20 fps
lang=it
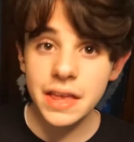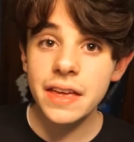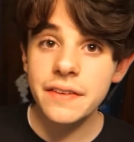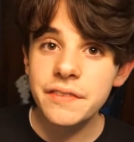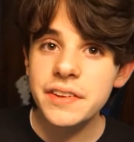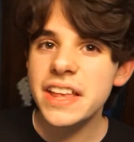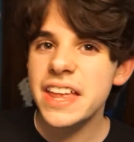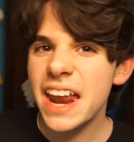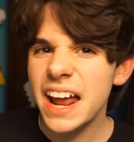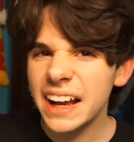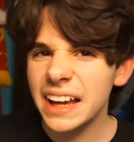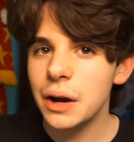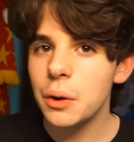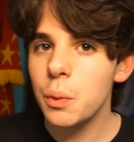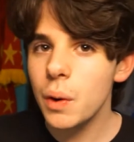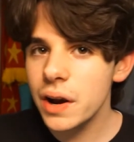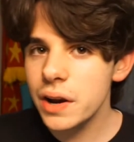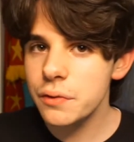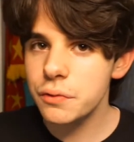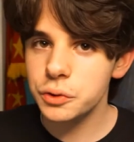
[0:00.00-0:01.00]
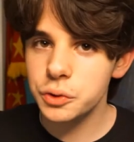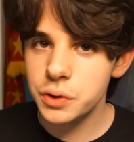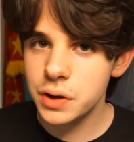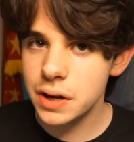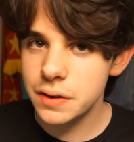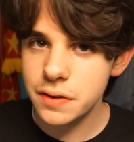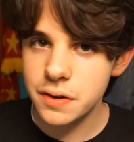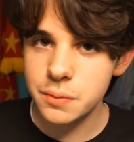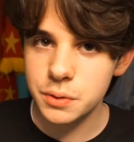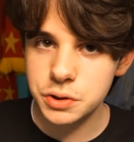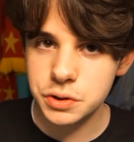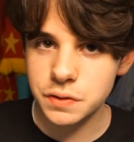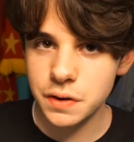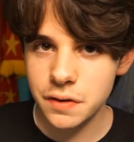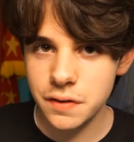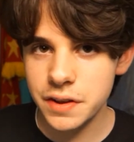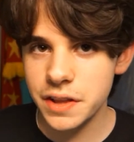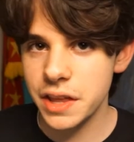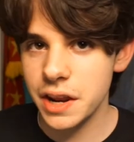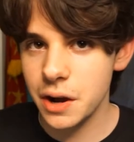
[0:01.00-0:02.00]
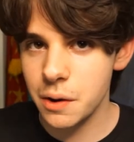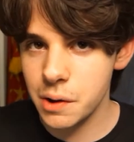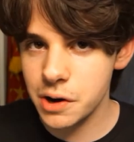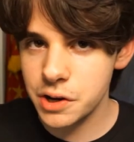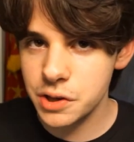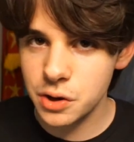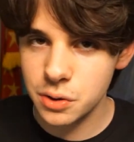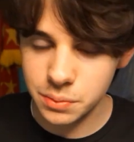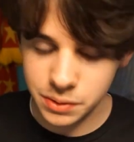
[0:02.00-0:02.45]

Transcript: vedere anche quali fotografie posso far vedere e quali no,